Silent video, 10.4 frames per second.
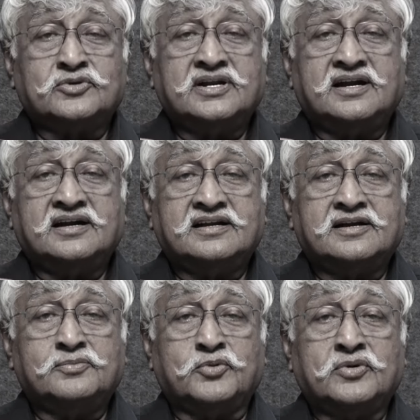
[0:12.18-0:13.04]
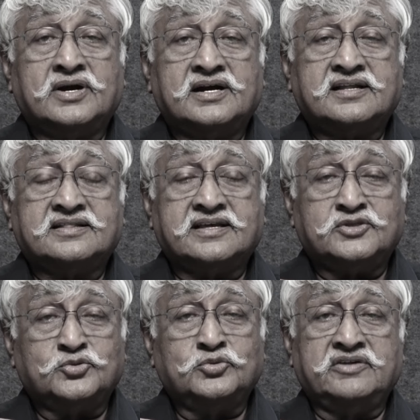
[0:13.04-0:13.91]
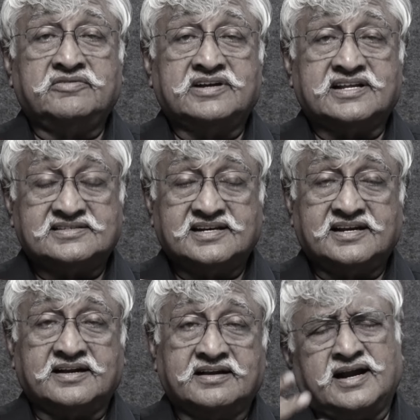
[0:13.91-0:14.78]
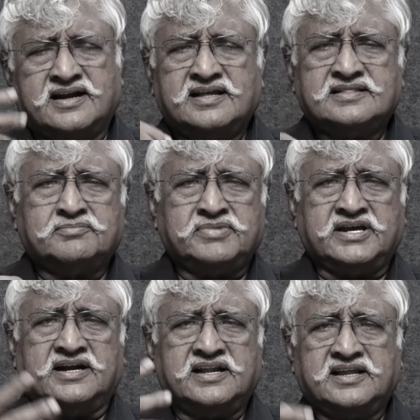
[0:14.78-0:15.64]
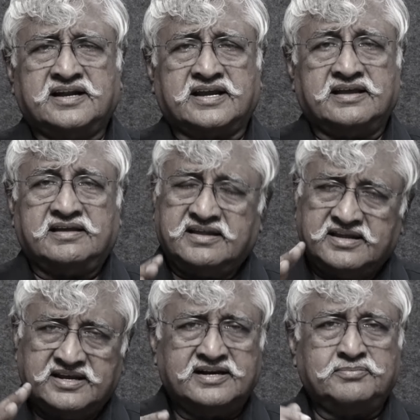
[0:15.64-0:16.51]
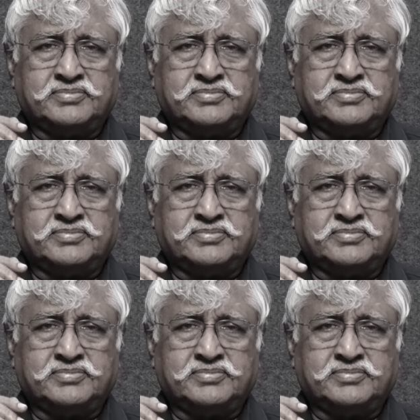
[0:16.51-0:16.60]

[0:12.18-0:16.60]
தொழிலாளர்கள் போராட்டத்தை தூண்டிவிட்ட சிலர் அட்ரா தம்பி அண்ணன் இருக்காங்க என்று